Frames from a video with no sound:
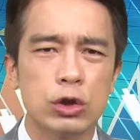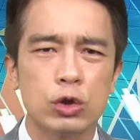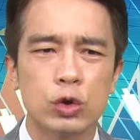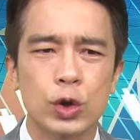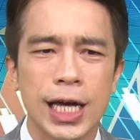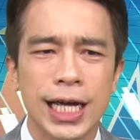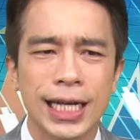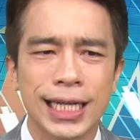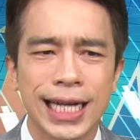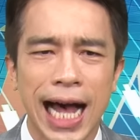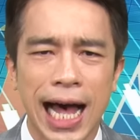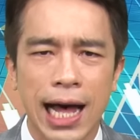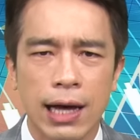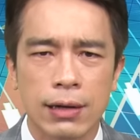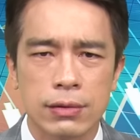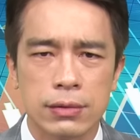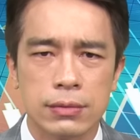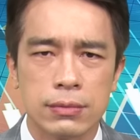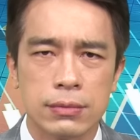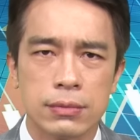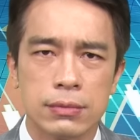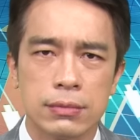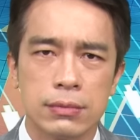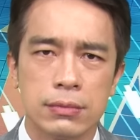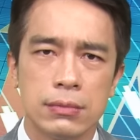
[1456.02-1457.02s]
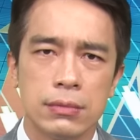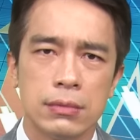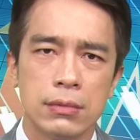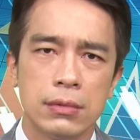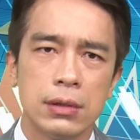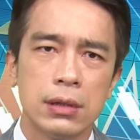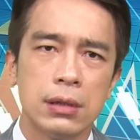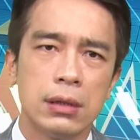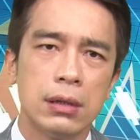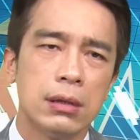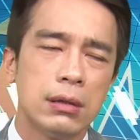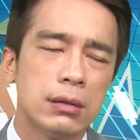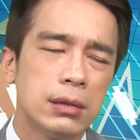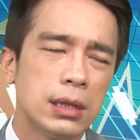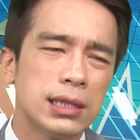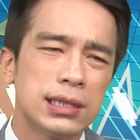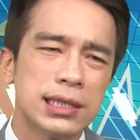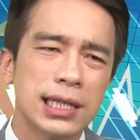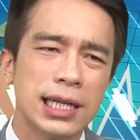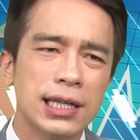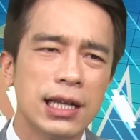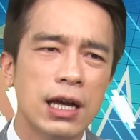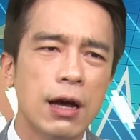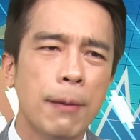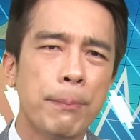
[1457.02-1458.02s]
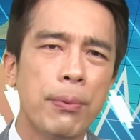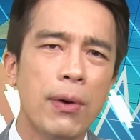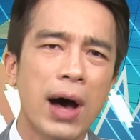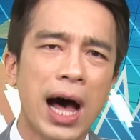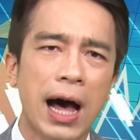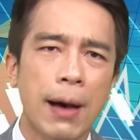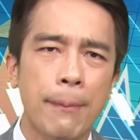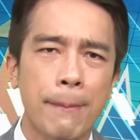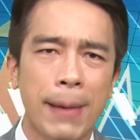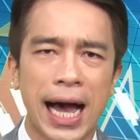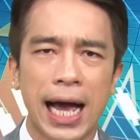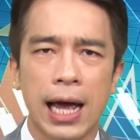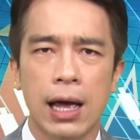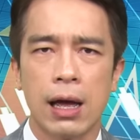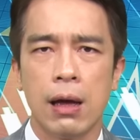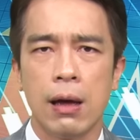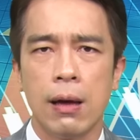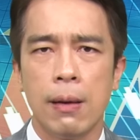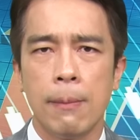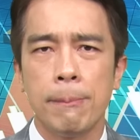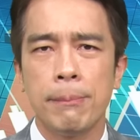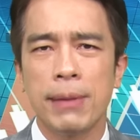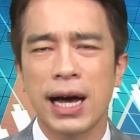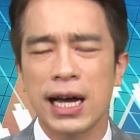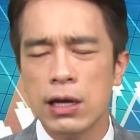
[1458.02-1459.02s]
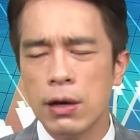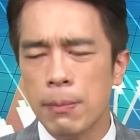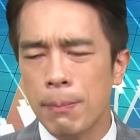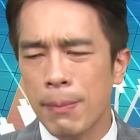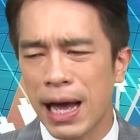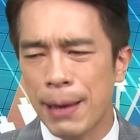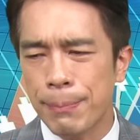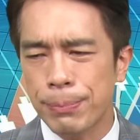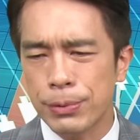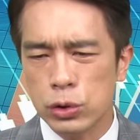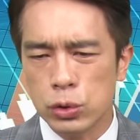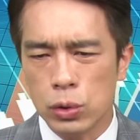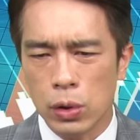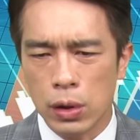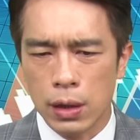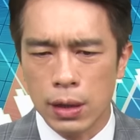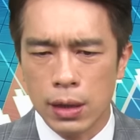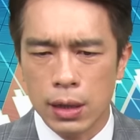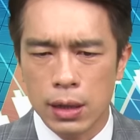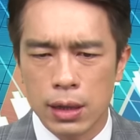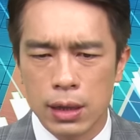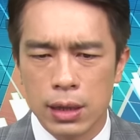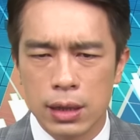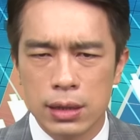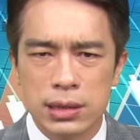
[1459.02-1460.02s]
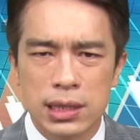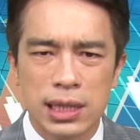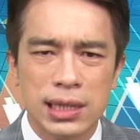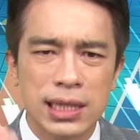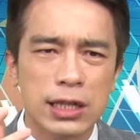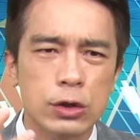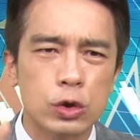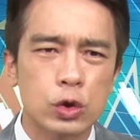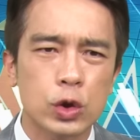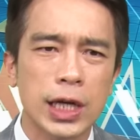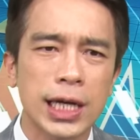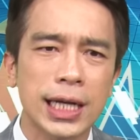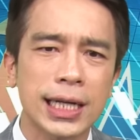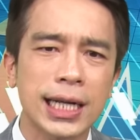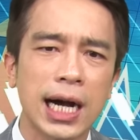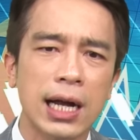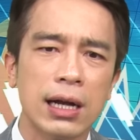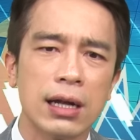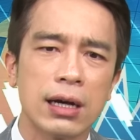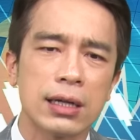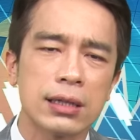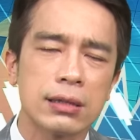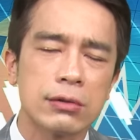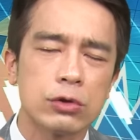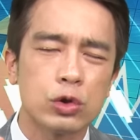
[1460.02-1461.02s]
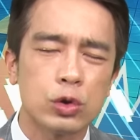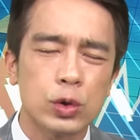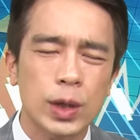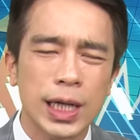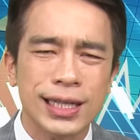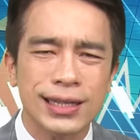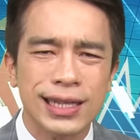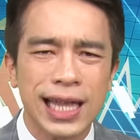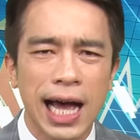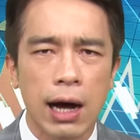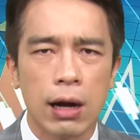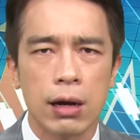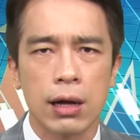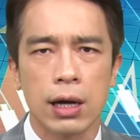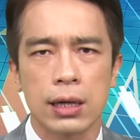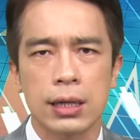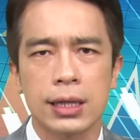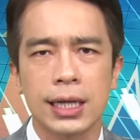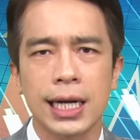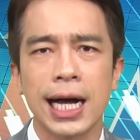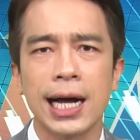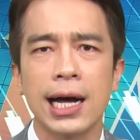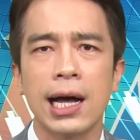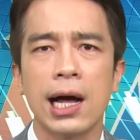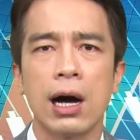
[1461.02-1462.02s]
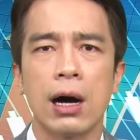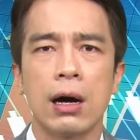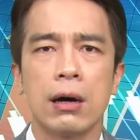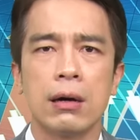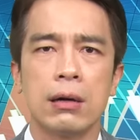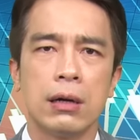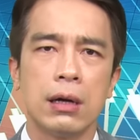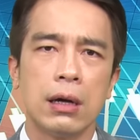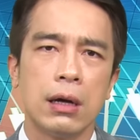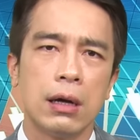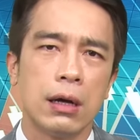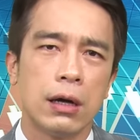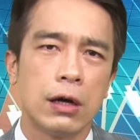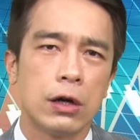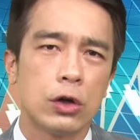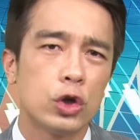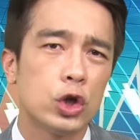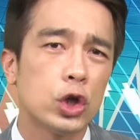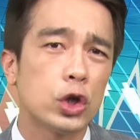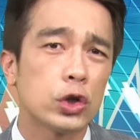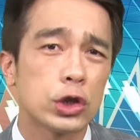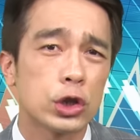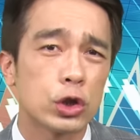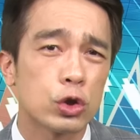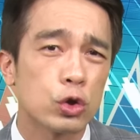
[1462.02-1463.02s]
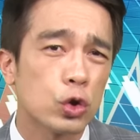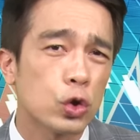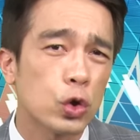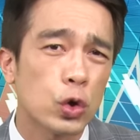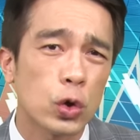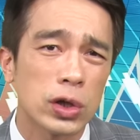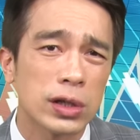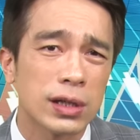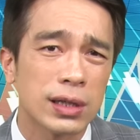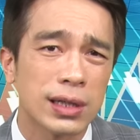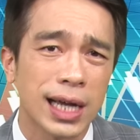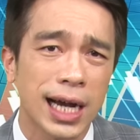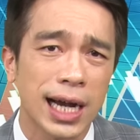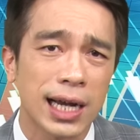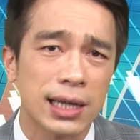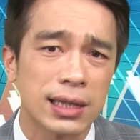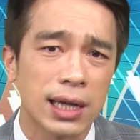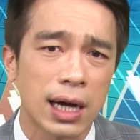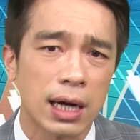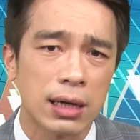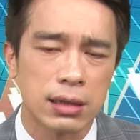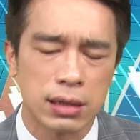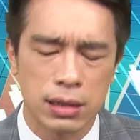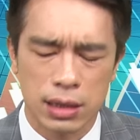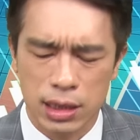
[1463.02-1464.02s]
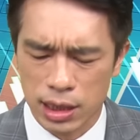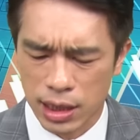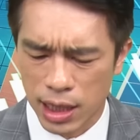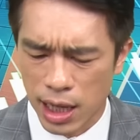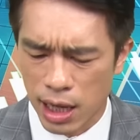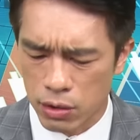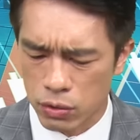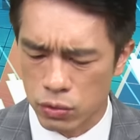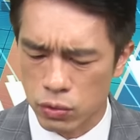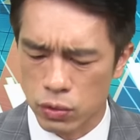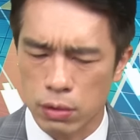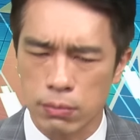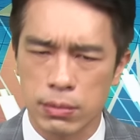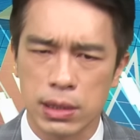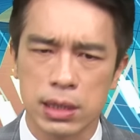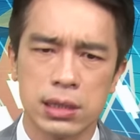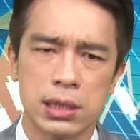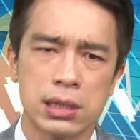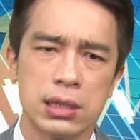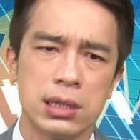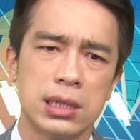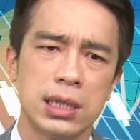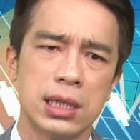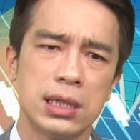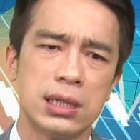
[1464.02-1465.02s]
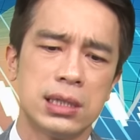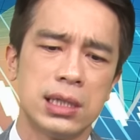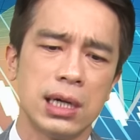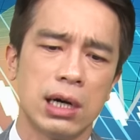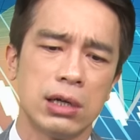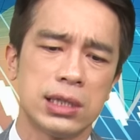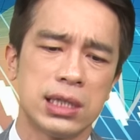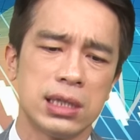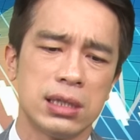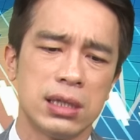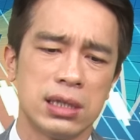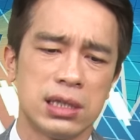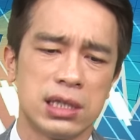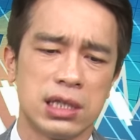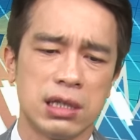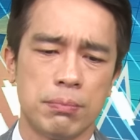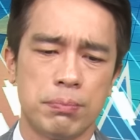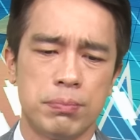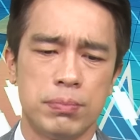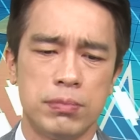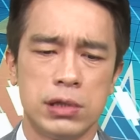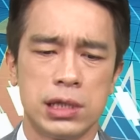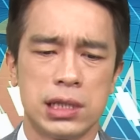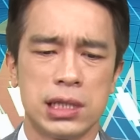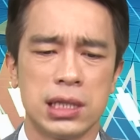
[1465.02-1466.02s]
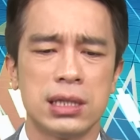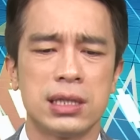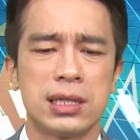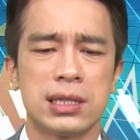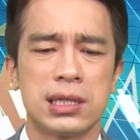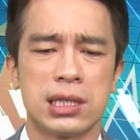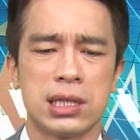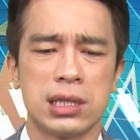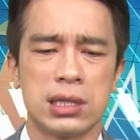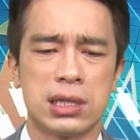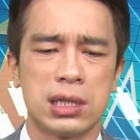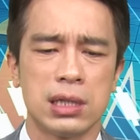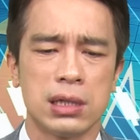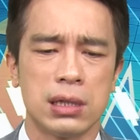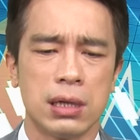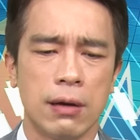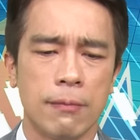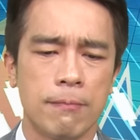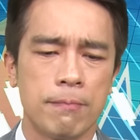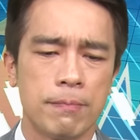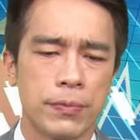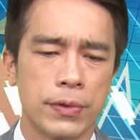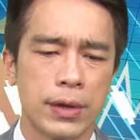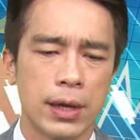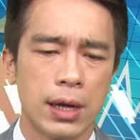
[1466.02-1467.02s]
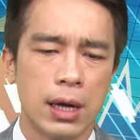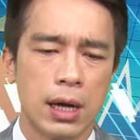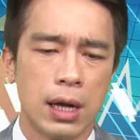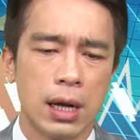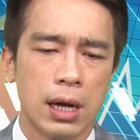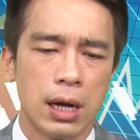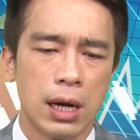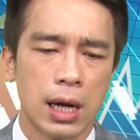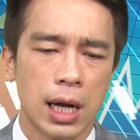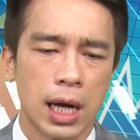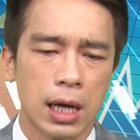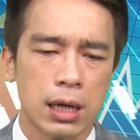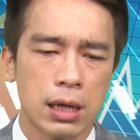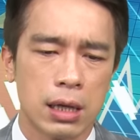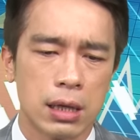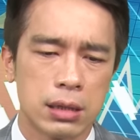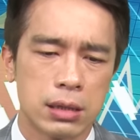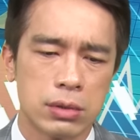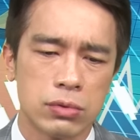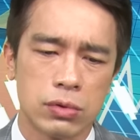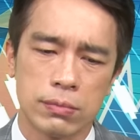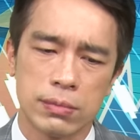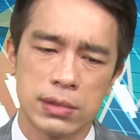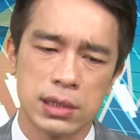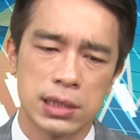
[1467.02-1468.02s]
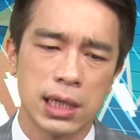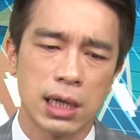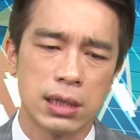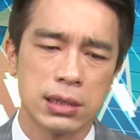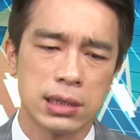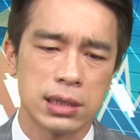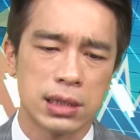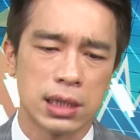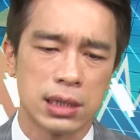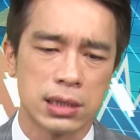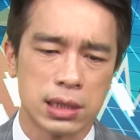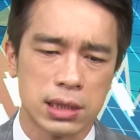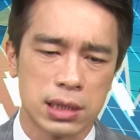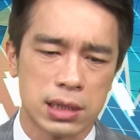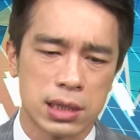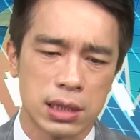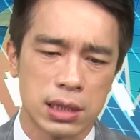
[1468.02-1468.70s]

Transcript: 去追高，你真的又不好买，买又买不多，真的追高了，追到了，刚好又是错的那一档。你看我们直接较劲了几几几次，来，我们较劲了几